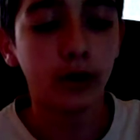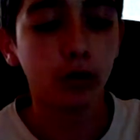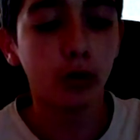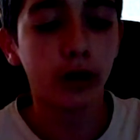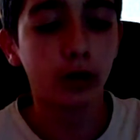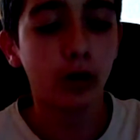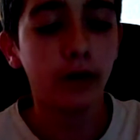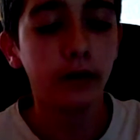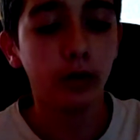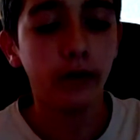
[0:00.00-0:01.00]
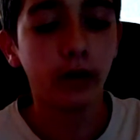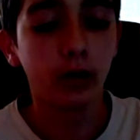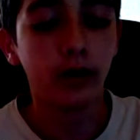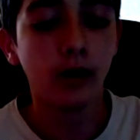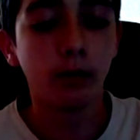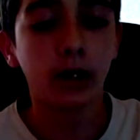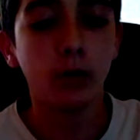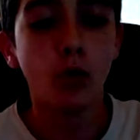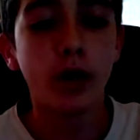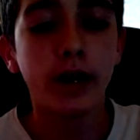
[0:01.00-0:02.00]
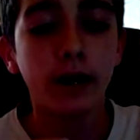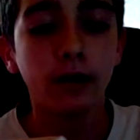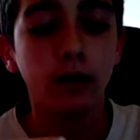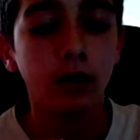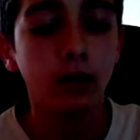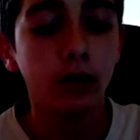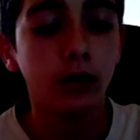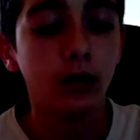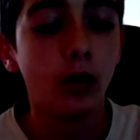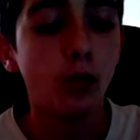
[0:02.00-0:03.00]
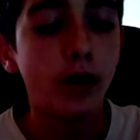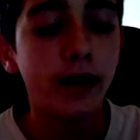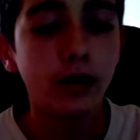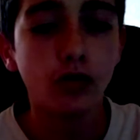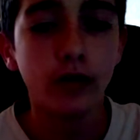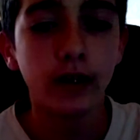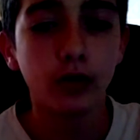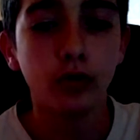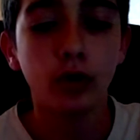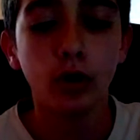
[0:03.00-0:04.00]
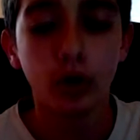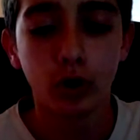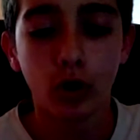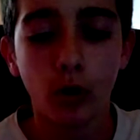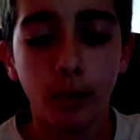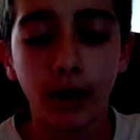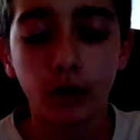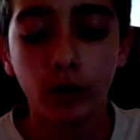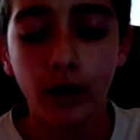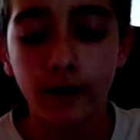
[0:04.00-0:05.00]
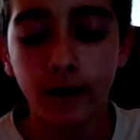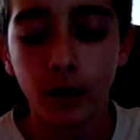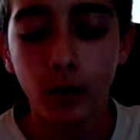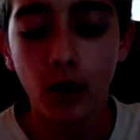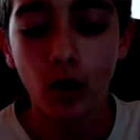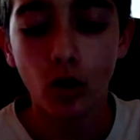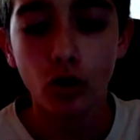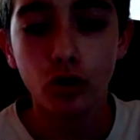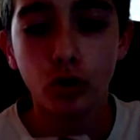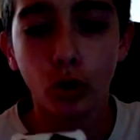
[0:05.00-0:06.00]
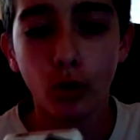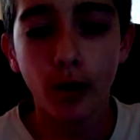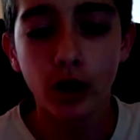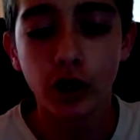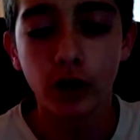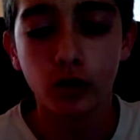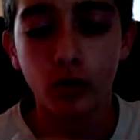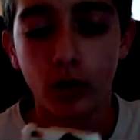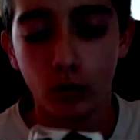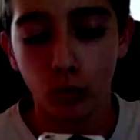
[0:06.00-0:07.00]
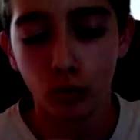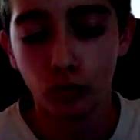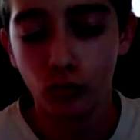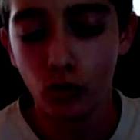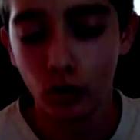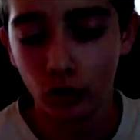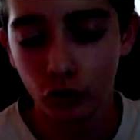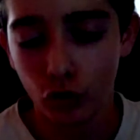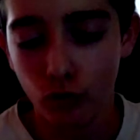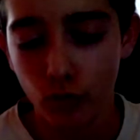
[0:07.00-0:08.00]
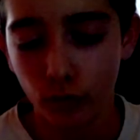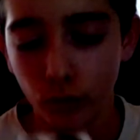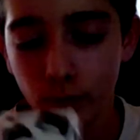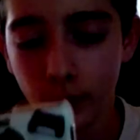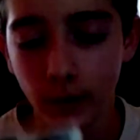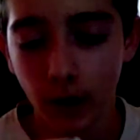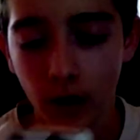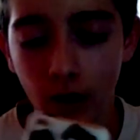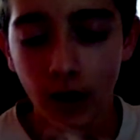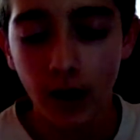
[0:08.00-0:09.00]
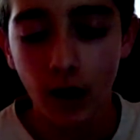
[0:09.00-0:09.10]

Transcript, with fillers: Donc 15,90€, on va dire que c'est le prix moyen, en moyenne, je veux dire, d'une coque personnalisable sur le marché actuel. Donc voilà, c'est plutôt pas mal.